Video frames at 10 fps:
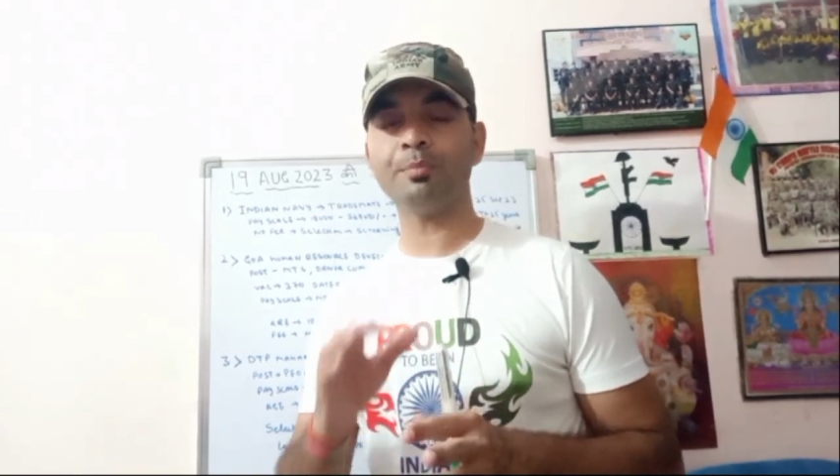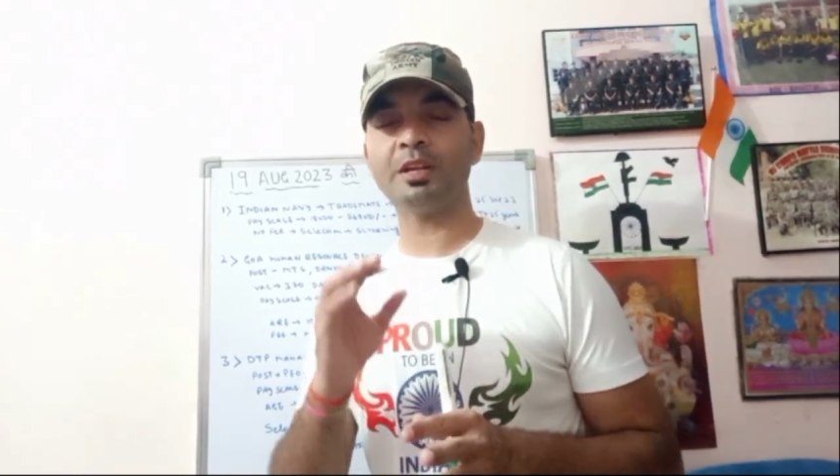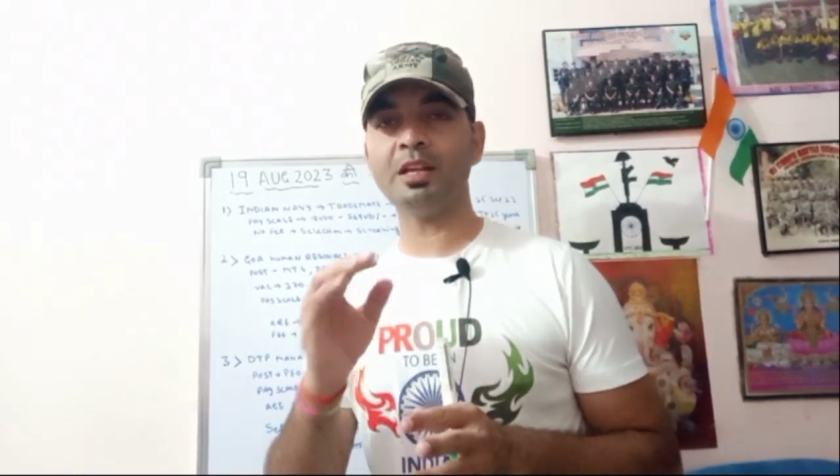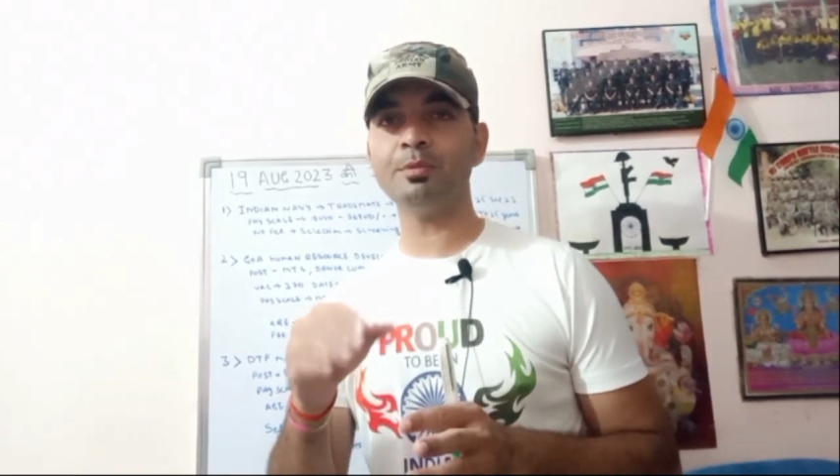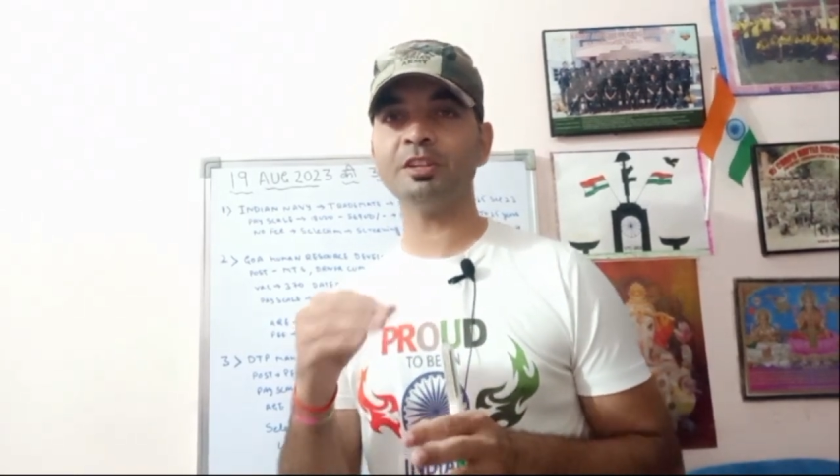
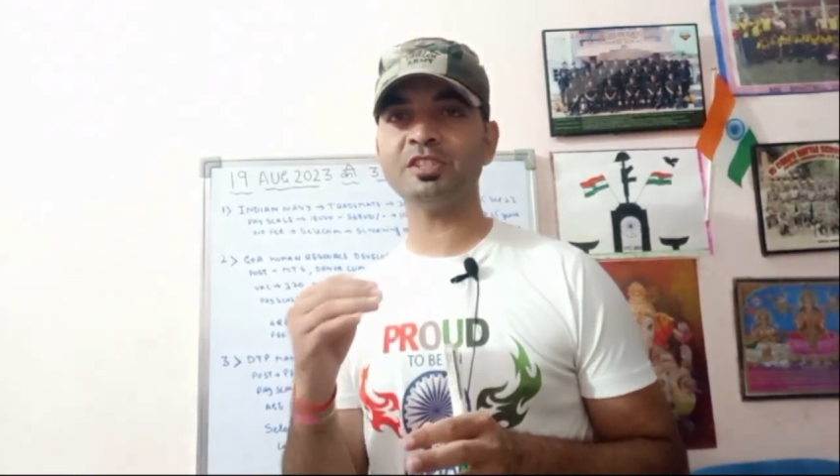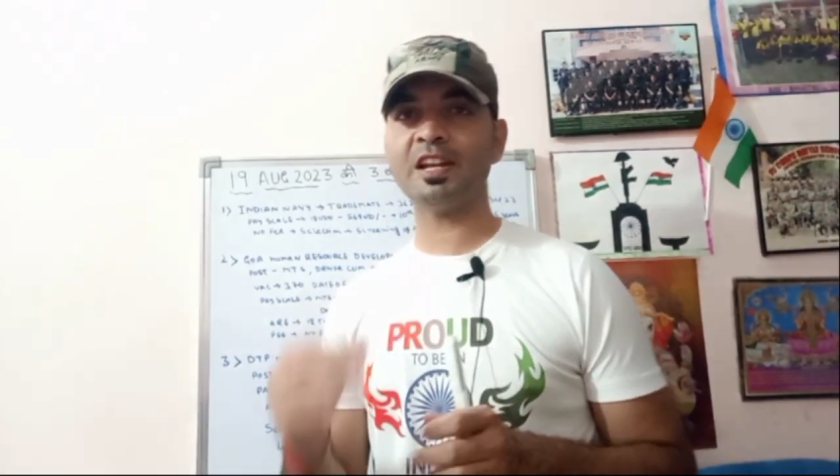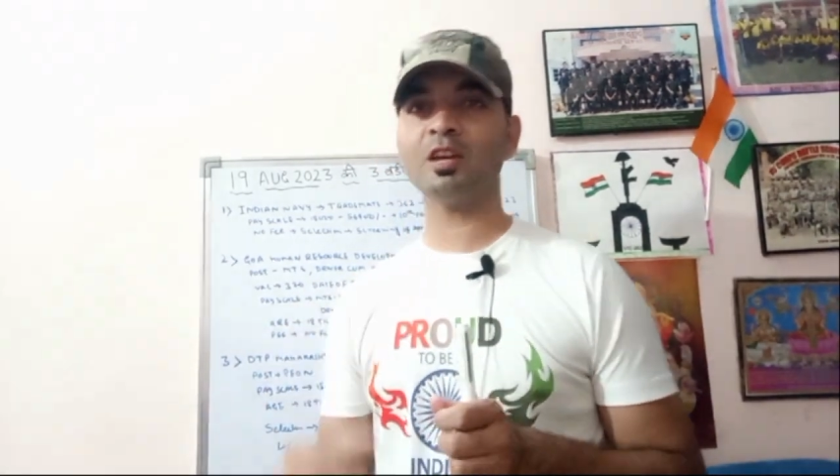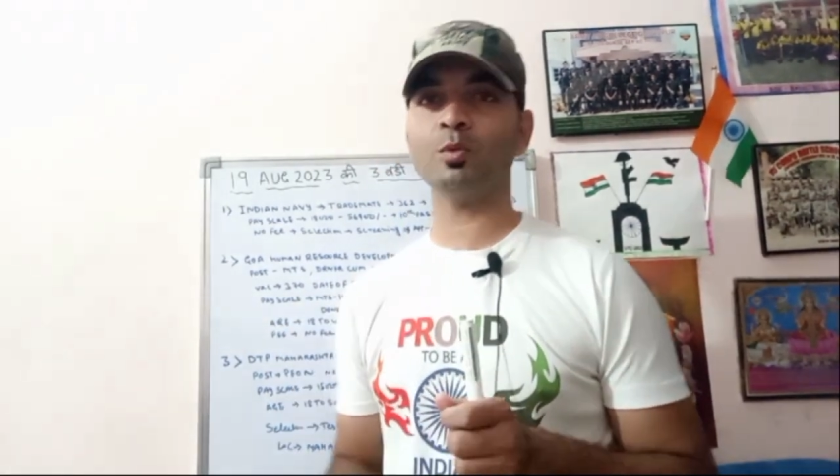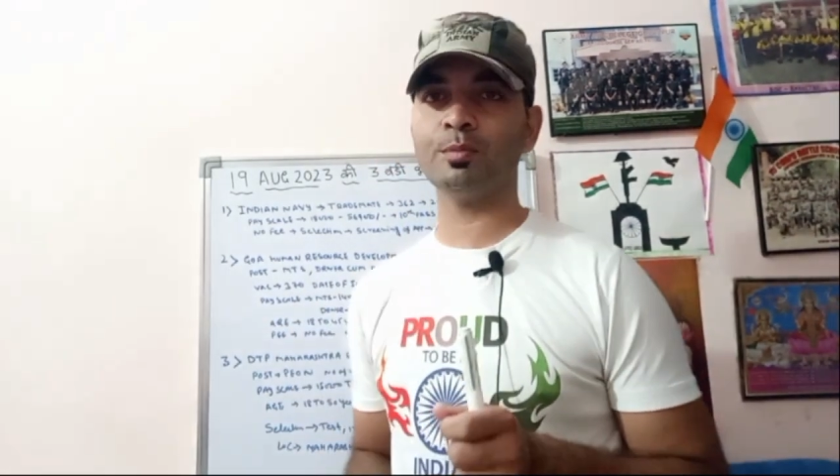आप डेली मेरे
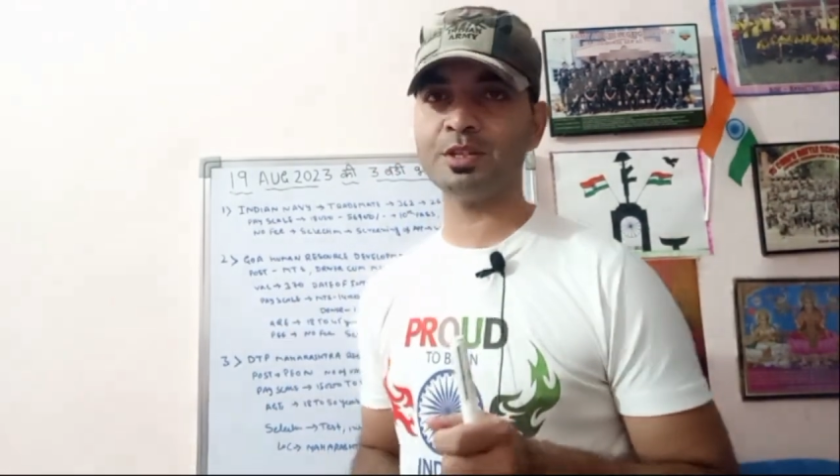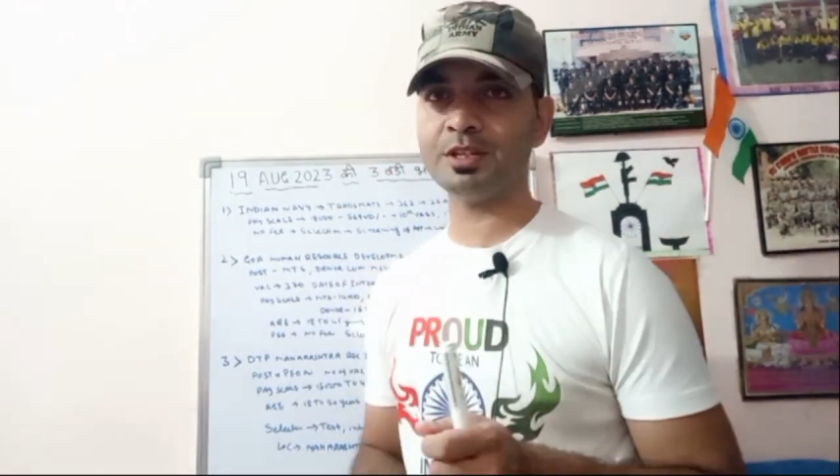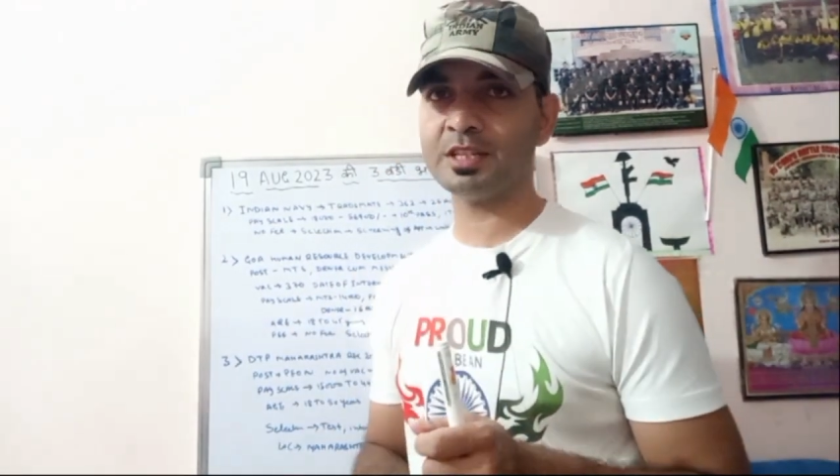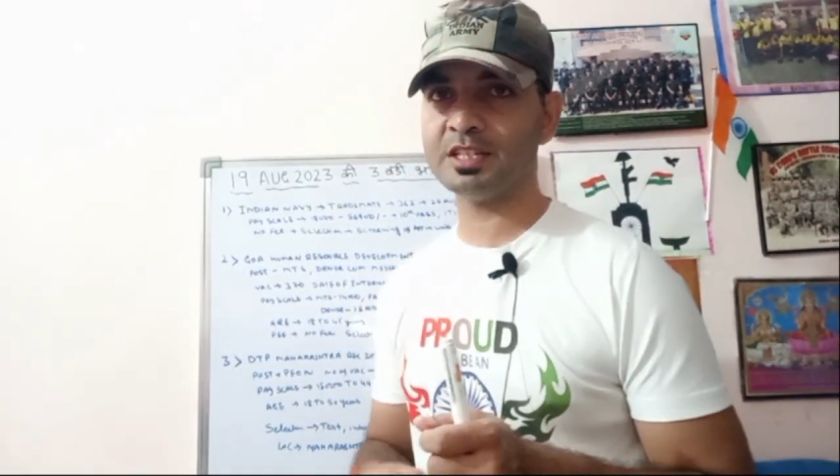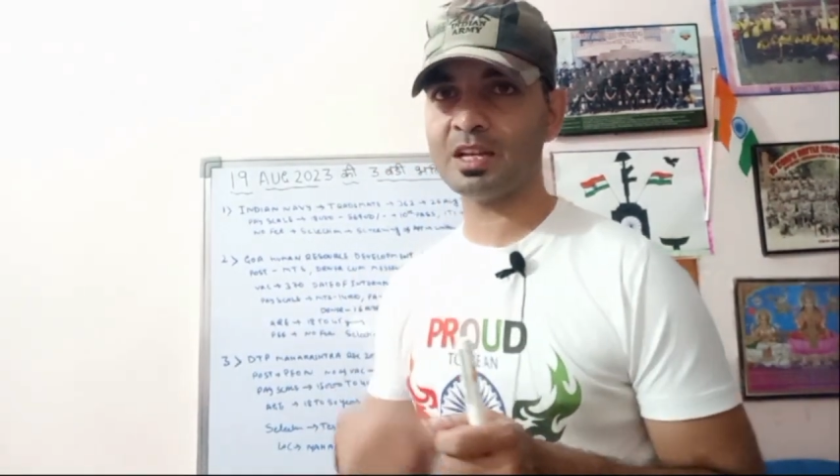चैनल के ऊपर
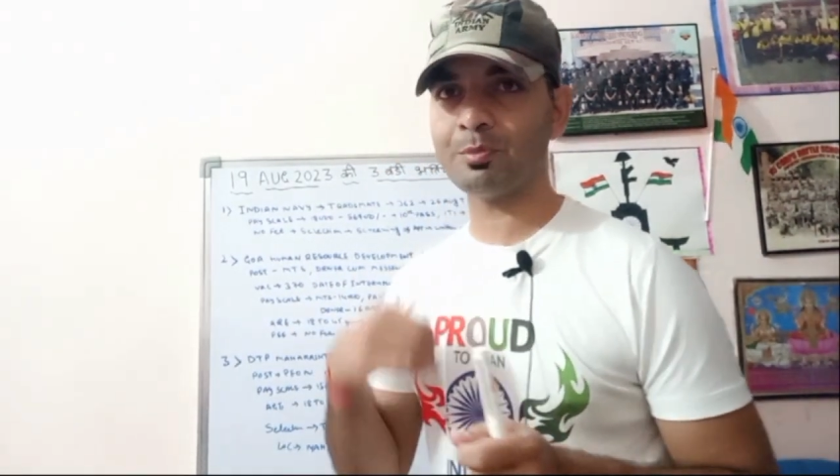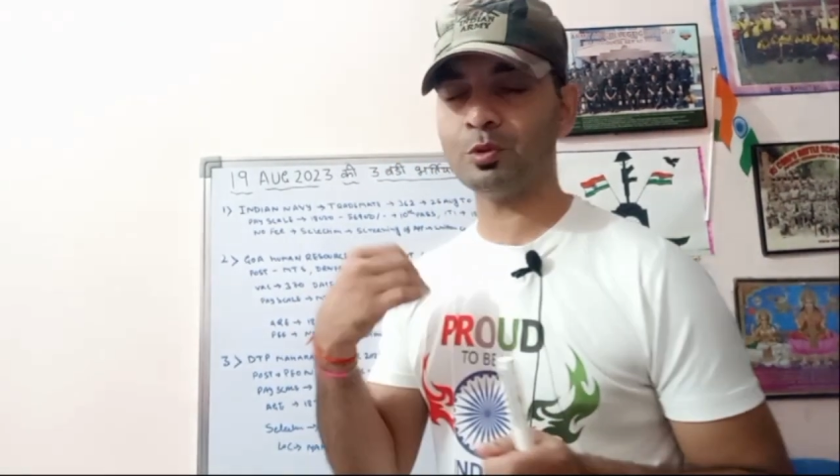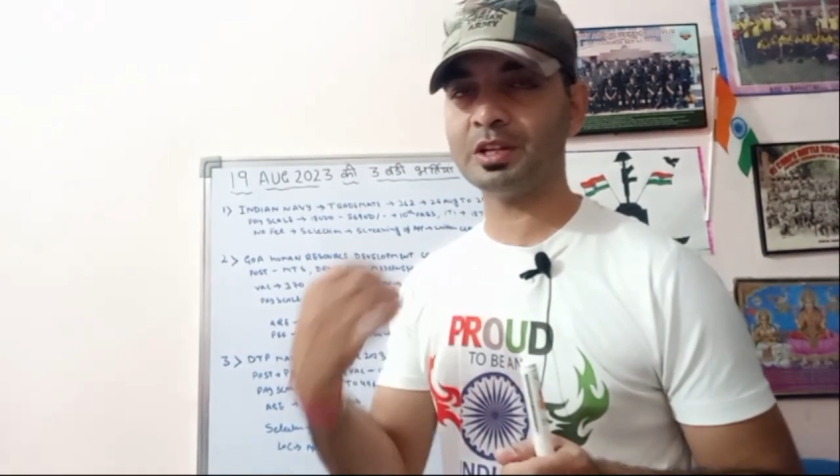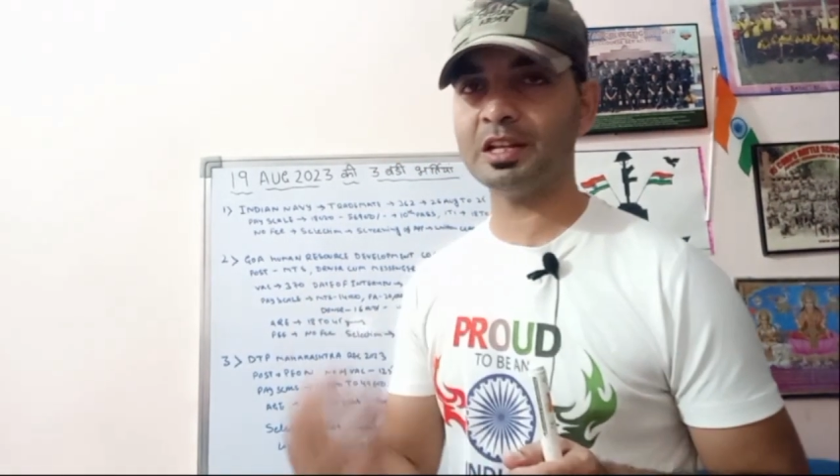विजिट कीजिए आपको